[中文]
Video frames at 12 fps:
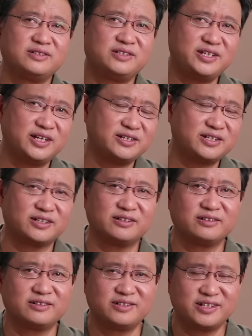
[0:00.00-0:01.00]
见证
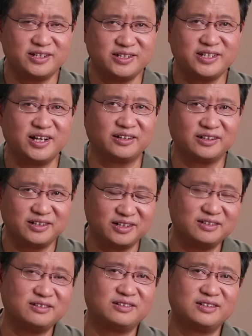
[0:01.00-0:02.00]
真相的
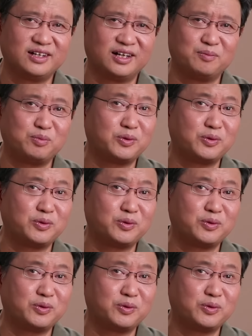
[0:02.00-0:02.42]
人啊，